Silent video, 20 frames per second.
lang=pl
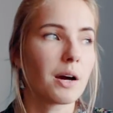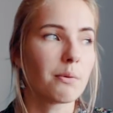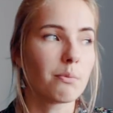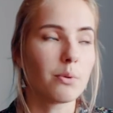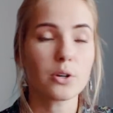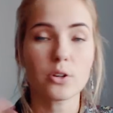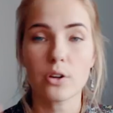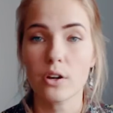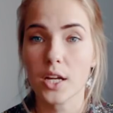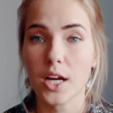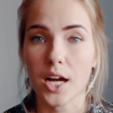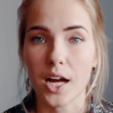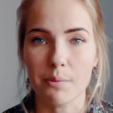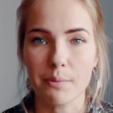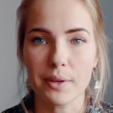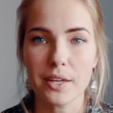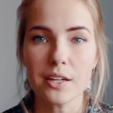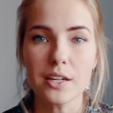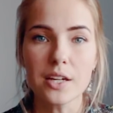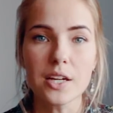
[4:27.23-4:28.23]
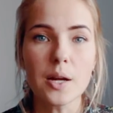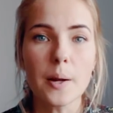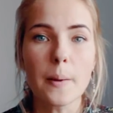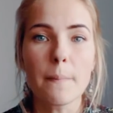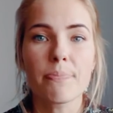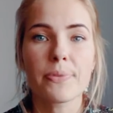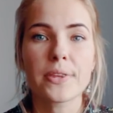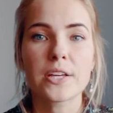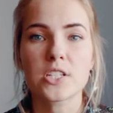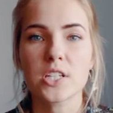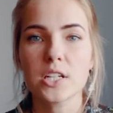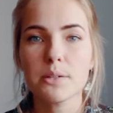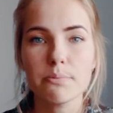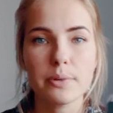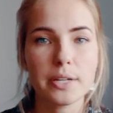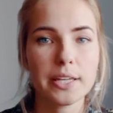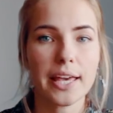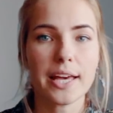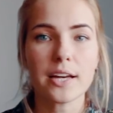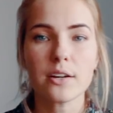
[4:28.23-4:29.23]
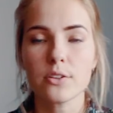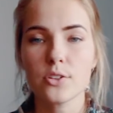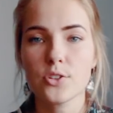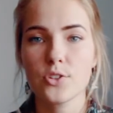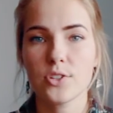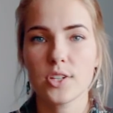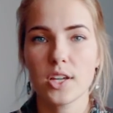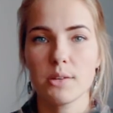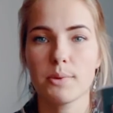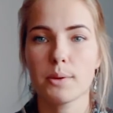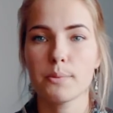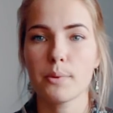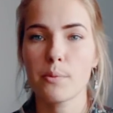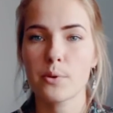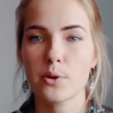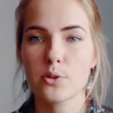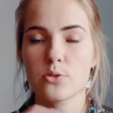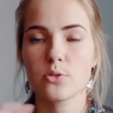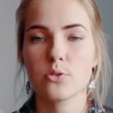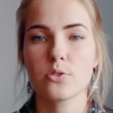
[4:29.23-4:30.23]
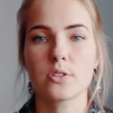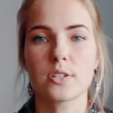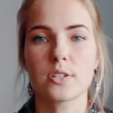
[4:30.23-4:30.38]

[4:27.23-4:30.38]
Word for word: albo rolkami, żeby jakoś siebie po prostu